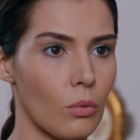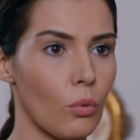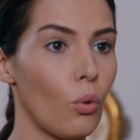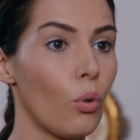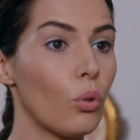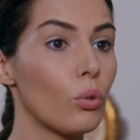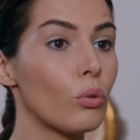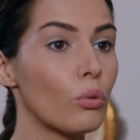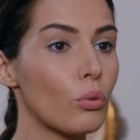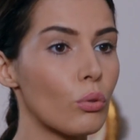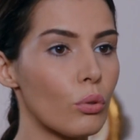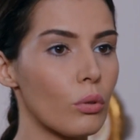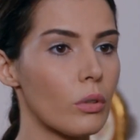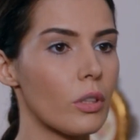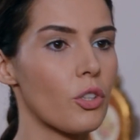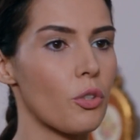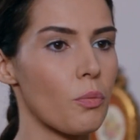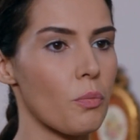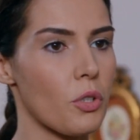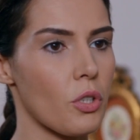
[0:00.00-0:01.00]
Solo un
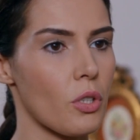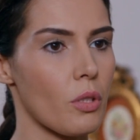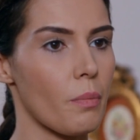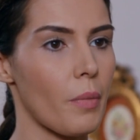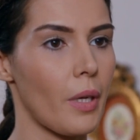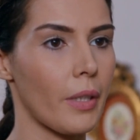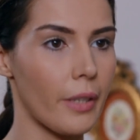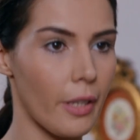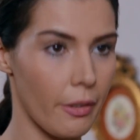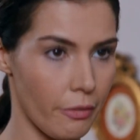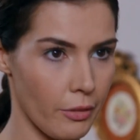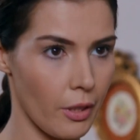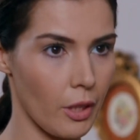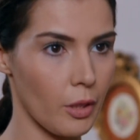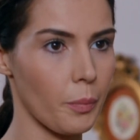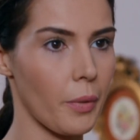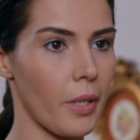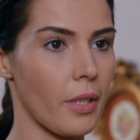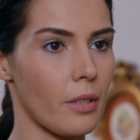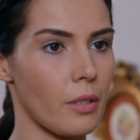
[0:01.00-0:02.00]
vaso de leche que me llevó
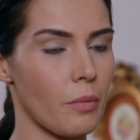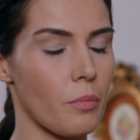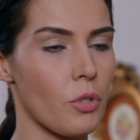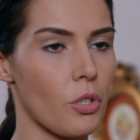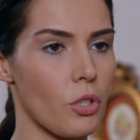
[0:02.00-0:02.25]
la señora